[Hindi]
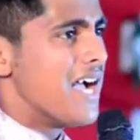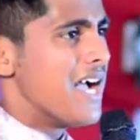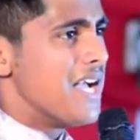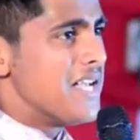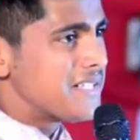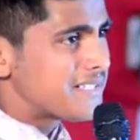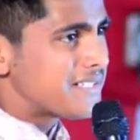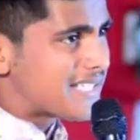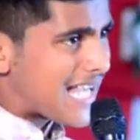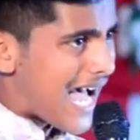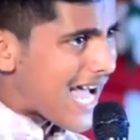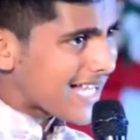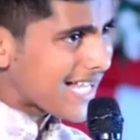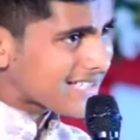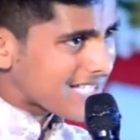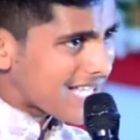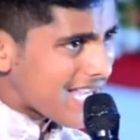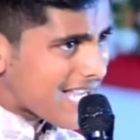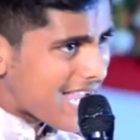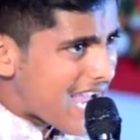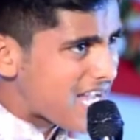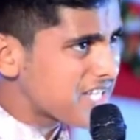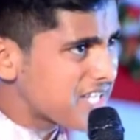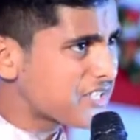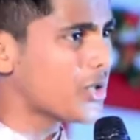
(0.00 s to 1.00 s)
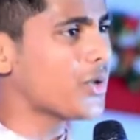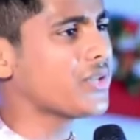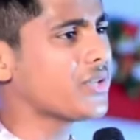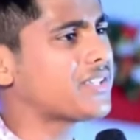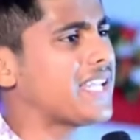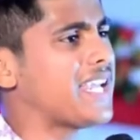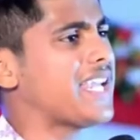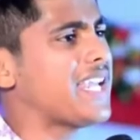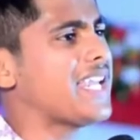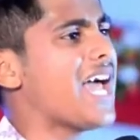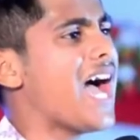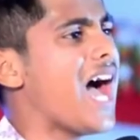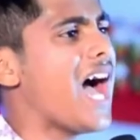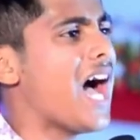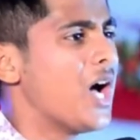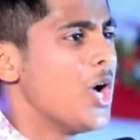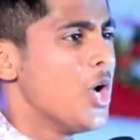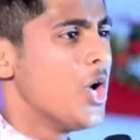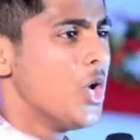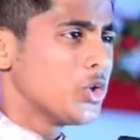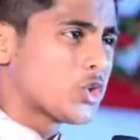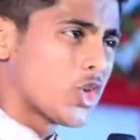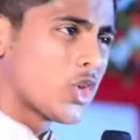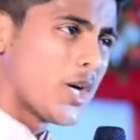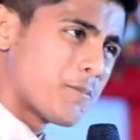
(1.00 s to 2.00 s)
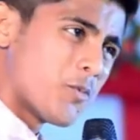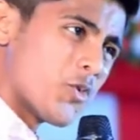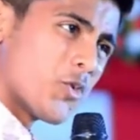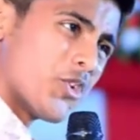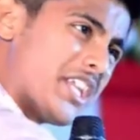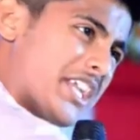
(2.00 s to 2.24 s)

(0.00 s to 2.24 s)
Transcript: साथ है जो तेरा तो पूरी